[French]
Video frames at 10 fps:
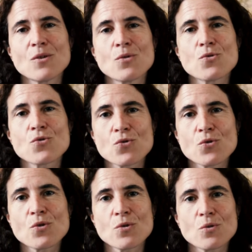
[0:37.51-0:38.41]
le
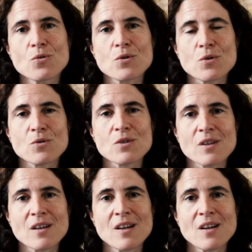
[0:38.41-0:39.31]
jeu au
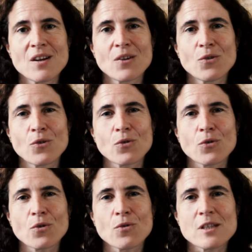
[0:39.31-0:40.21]
sens de ce
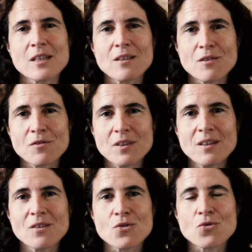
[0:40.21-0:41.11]
que
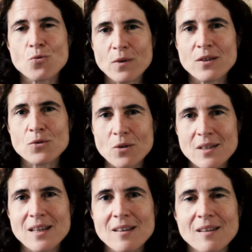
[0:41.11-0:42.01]
signifie jouer sur
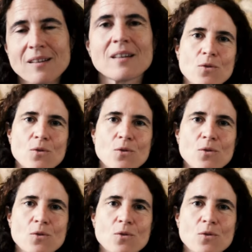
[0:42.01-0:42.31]
scène.